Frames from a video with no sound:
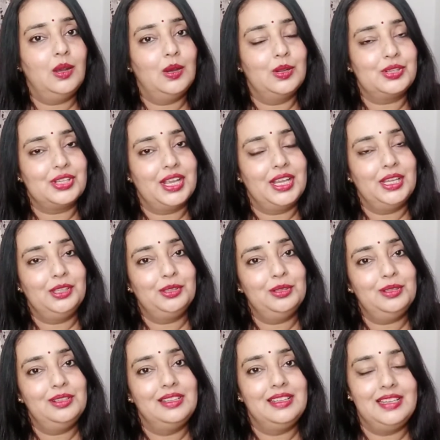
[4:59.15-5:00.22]
और चाहें तो
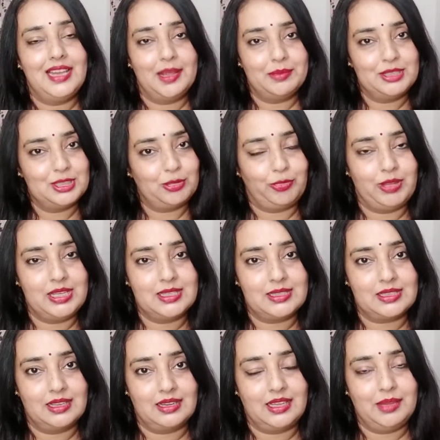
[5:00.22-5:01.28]
लेमन स्क्वीज़
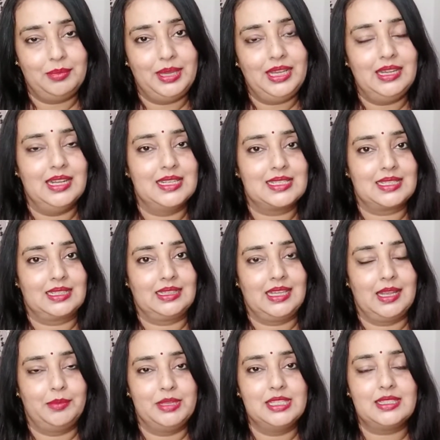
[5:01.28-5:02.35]
करके भी डाल सकते
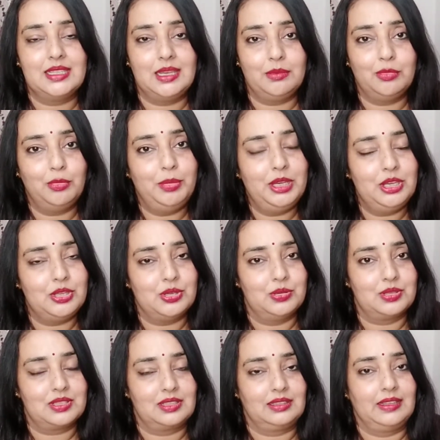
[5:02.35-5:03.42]
हैं मीन्स नींबू भी
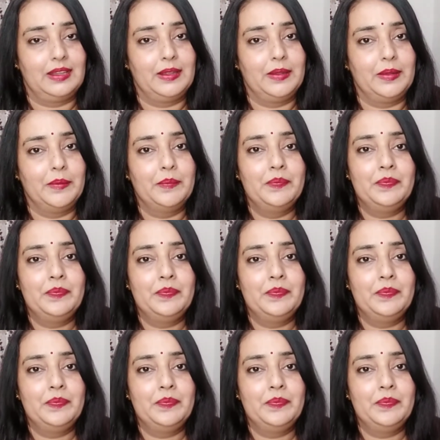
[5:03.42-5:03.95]
निचोड़ सकते हैं